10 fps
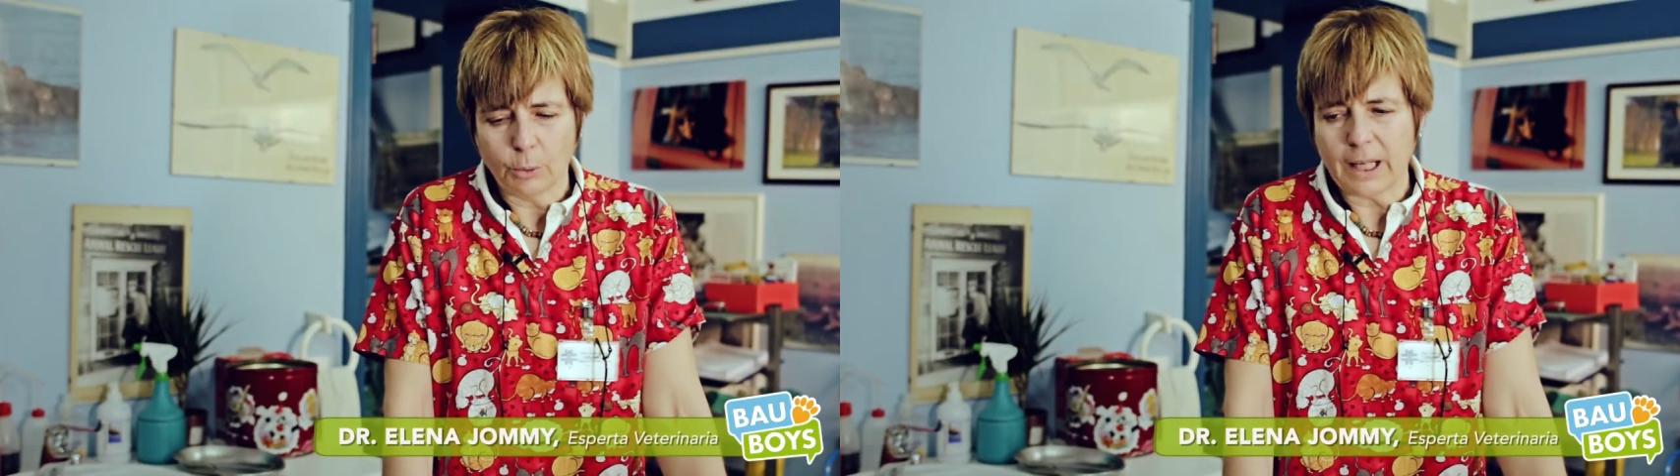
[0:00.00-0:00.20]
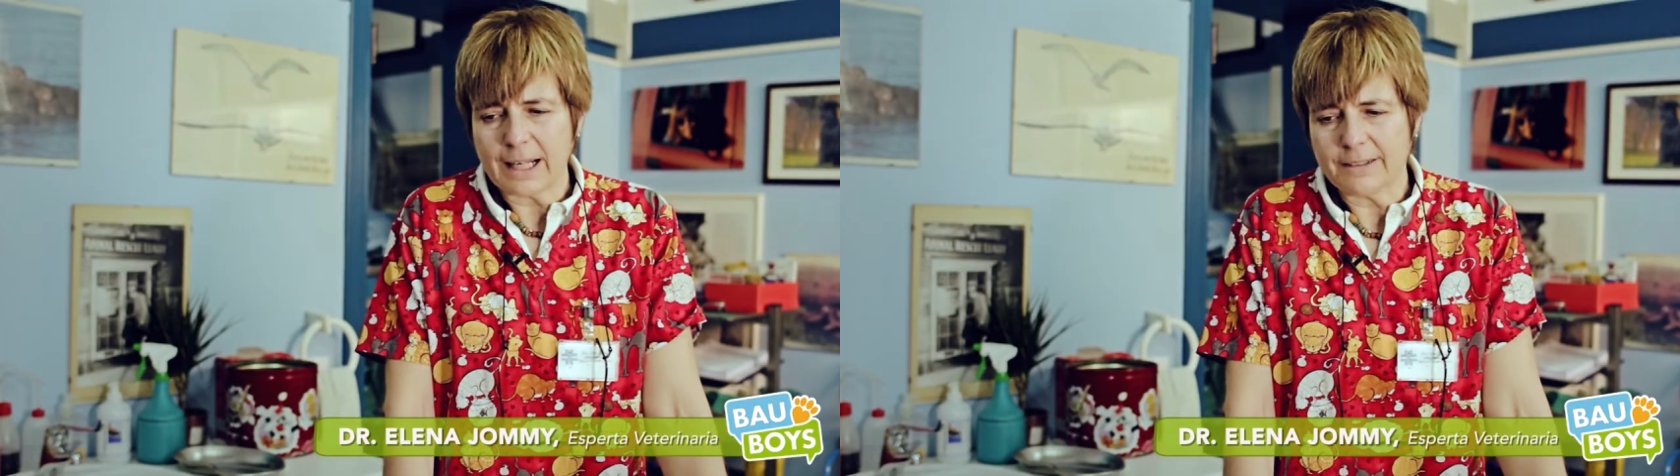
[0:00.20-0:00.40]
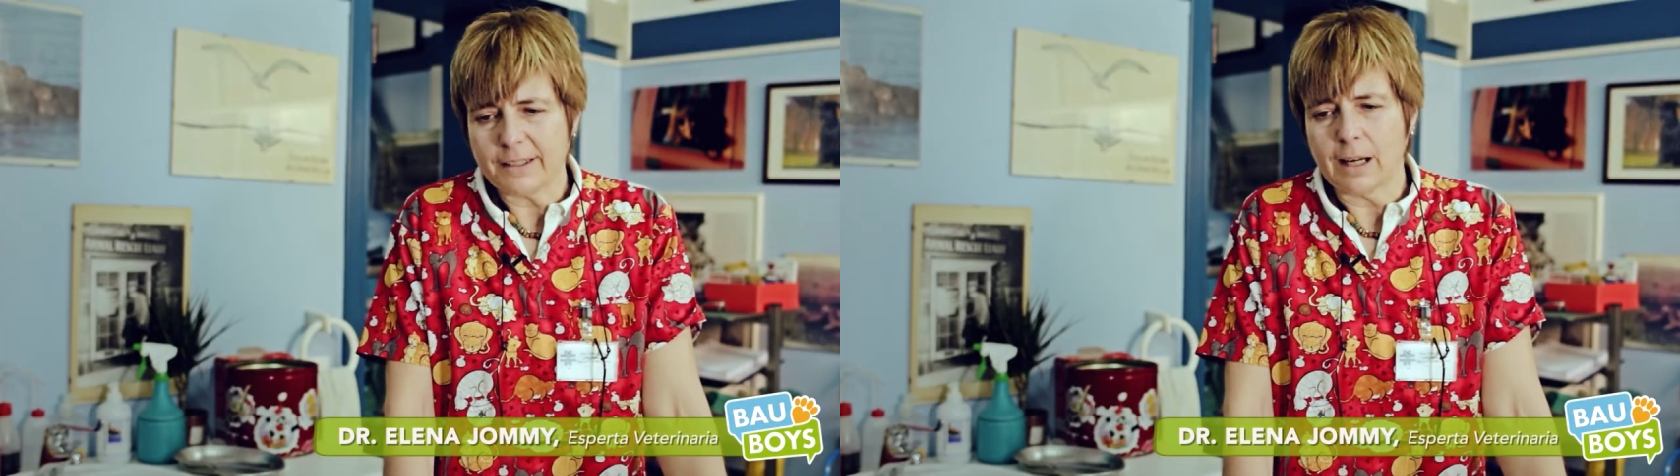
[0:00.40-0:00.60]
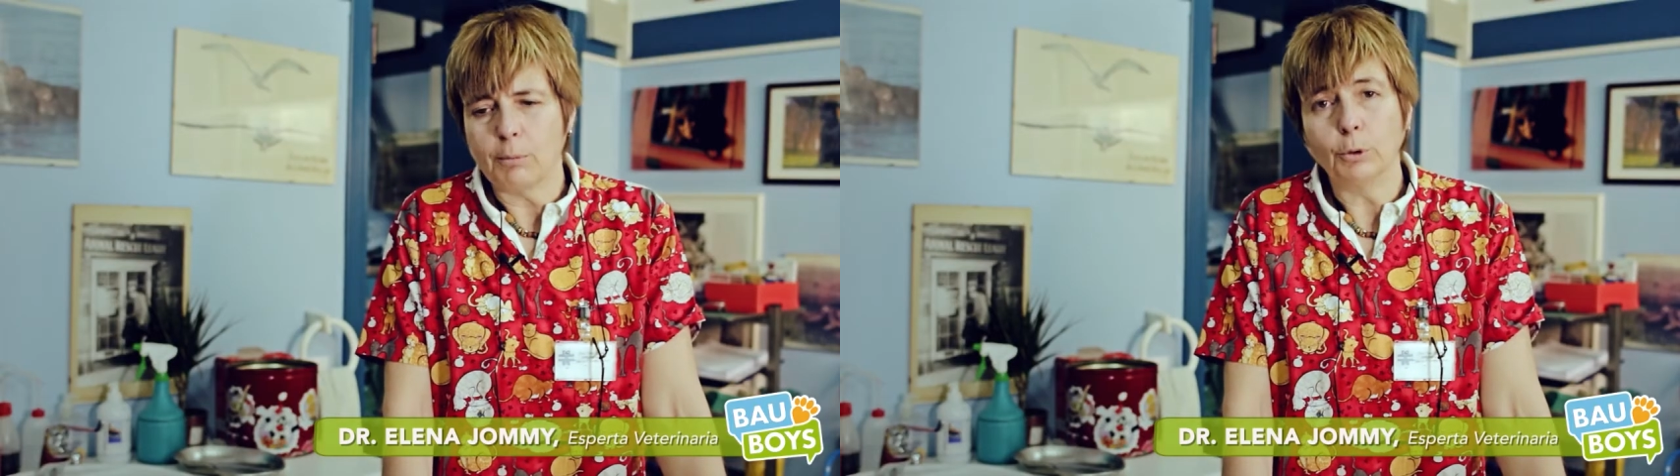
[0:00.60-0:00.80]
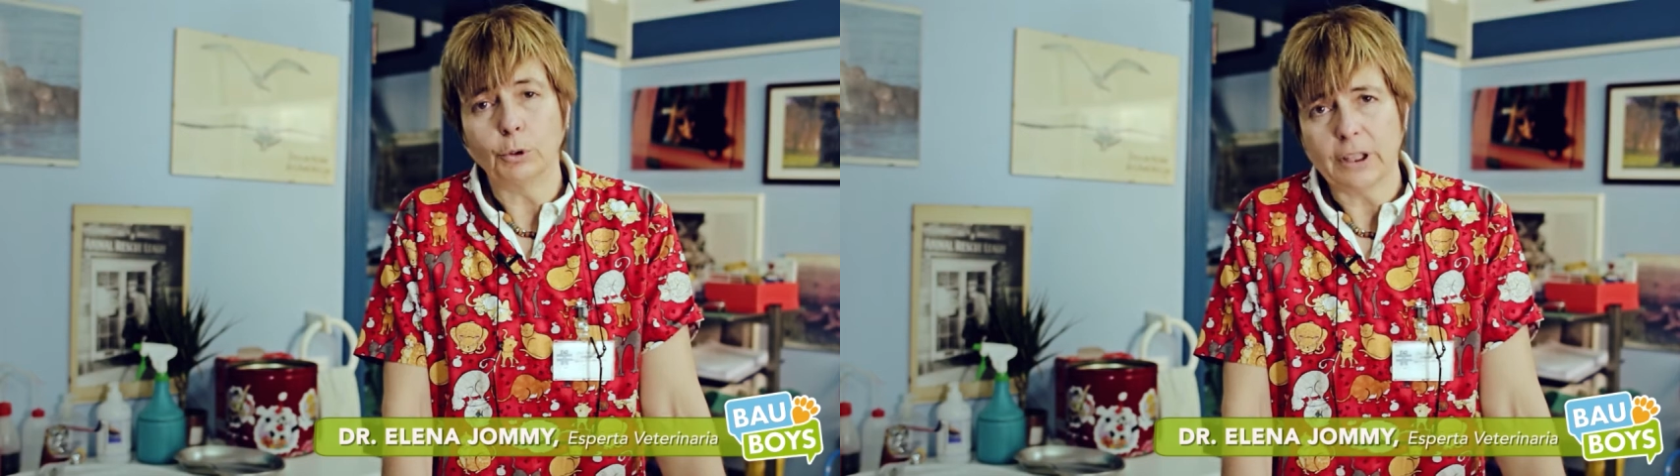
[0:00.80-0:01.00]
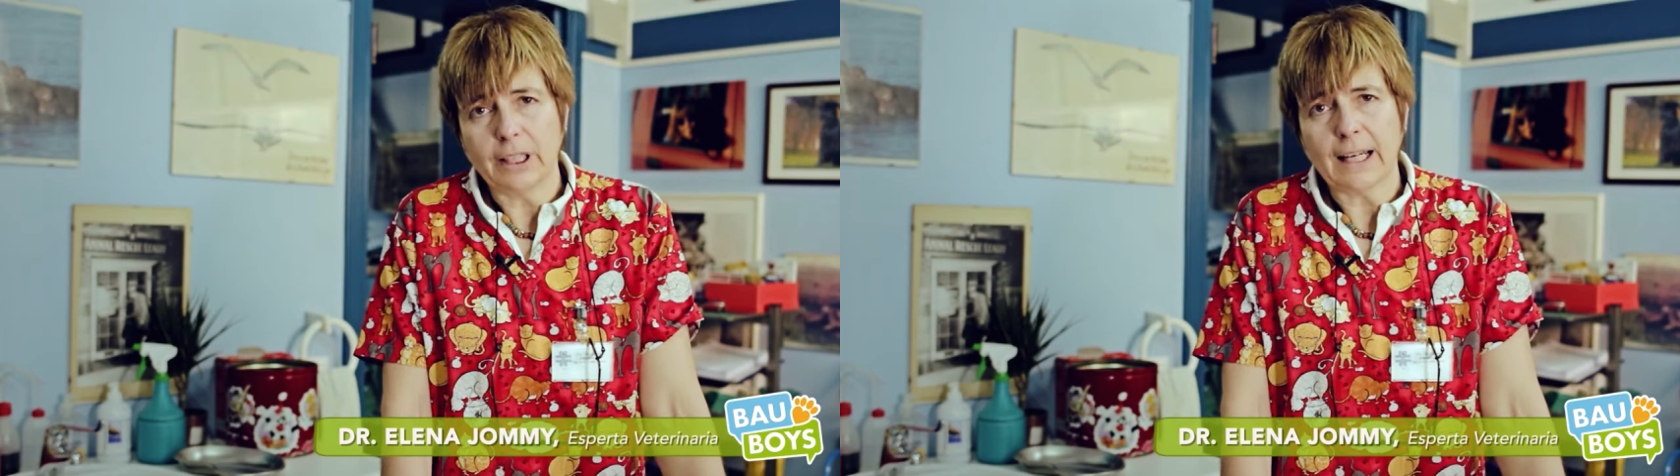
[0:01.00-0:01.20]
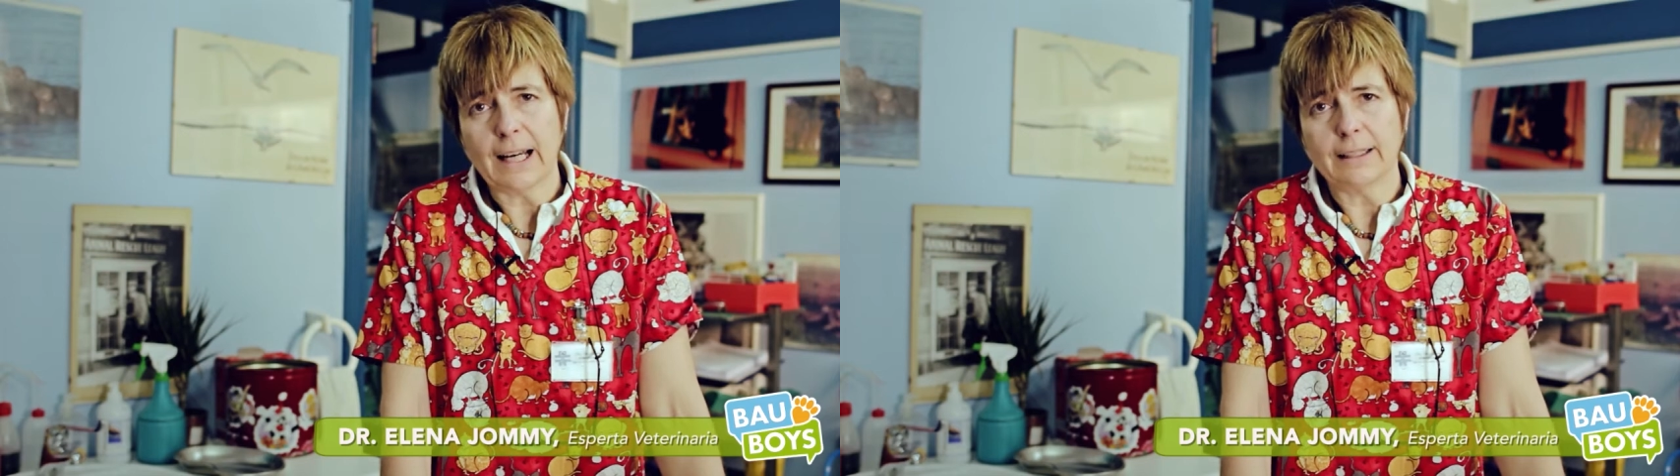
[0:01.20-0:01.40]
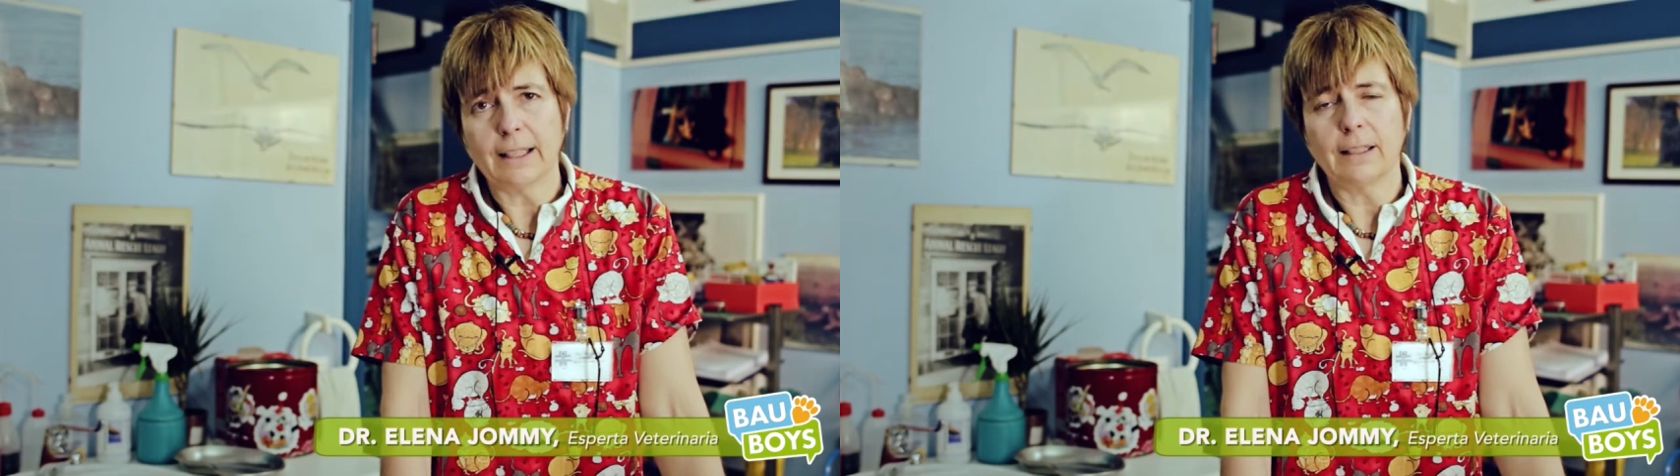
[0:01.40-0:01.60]
una razza molto
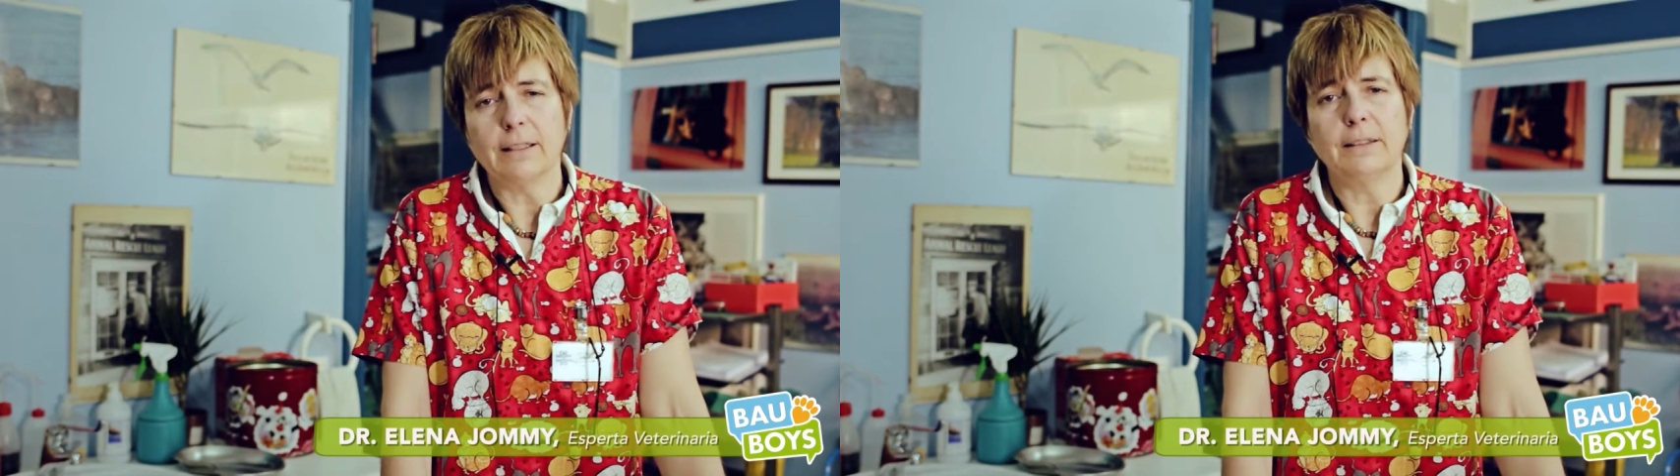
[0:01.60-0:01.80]
delicata,